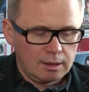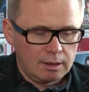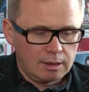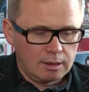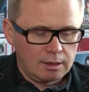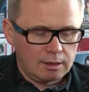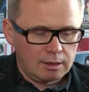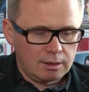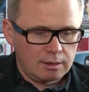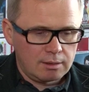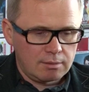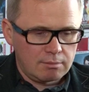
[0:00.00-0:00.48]

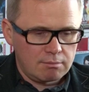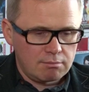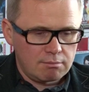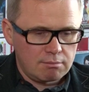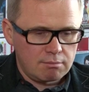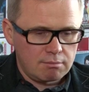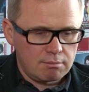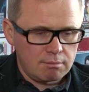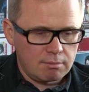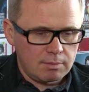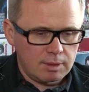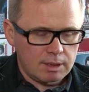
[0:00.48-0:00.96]
e,
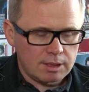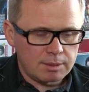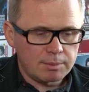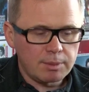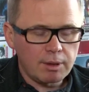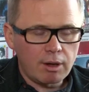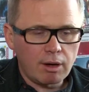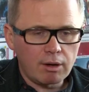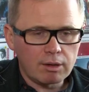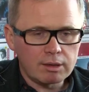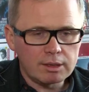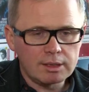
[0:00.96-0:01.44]

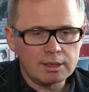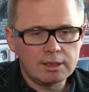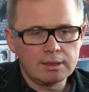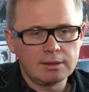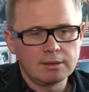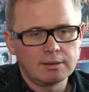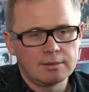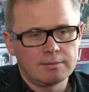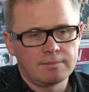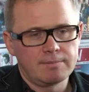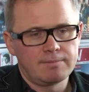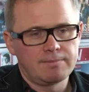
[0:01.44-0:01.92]
żeby
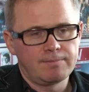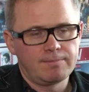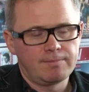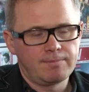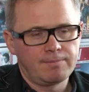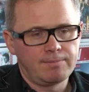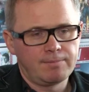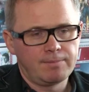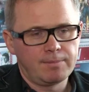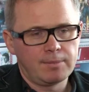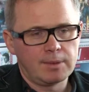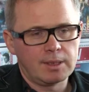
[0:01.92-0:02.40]
oni
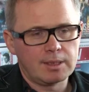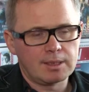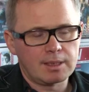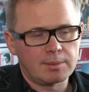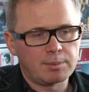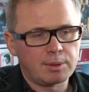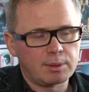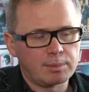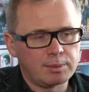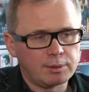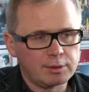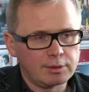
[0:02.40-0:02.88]

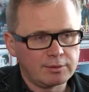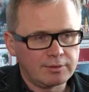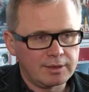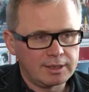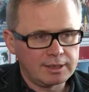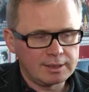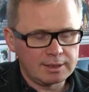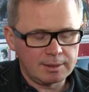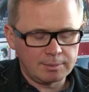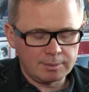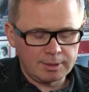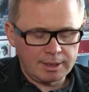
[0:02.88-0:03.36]

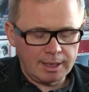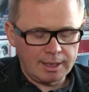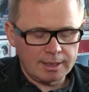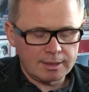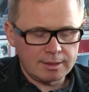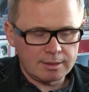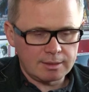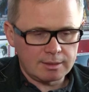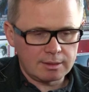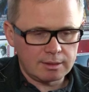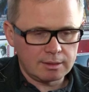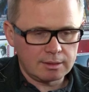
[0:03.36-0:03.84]
zaproponowali nam
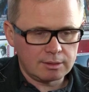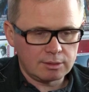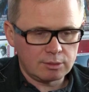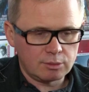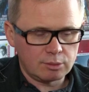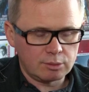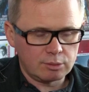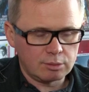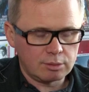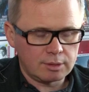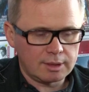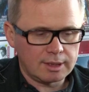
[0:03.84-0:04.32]
teksty,
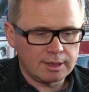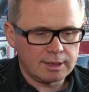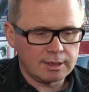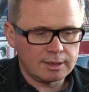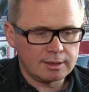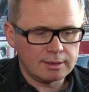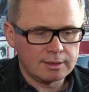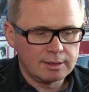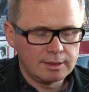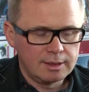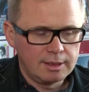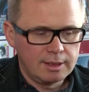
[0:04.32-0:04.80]

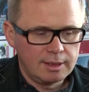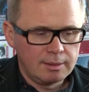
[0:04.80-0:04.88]
które